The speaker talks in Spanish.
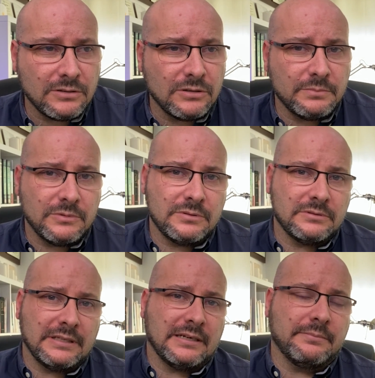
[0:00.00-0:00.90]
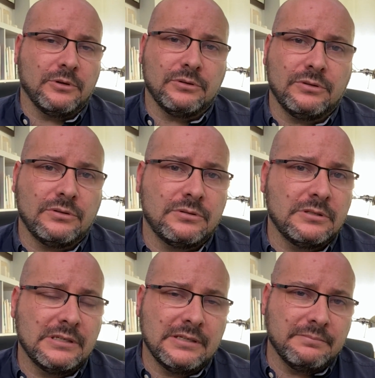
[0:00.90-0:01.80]
como terremotos,
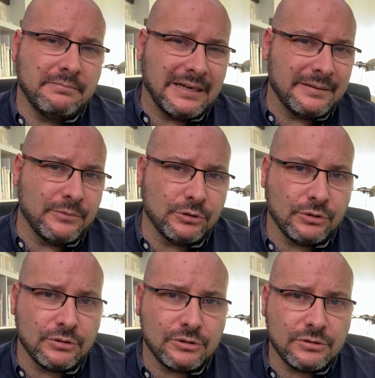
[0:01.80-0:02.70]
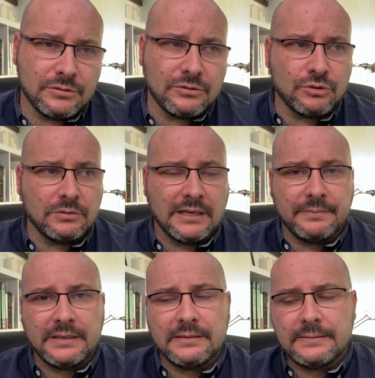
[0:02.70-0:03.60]
maremotos, tsunami.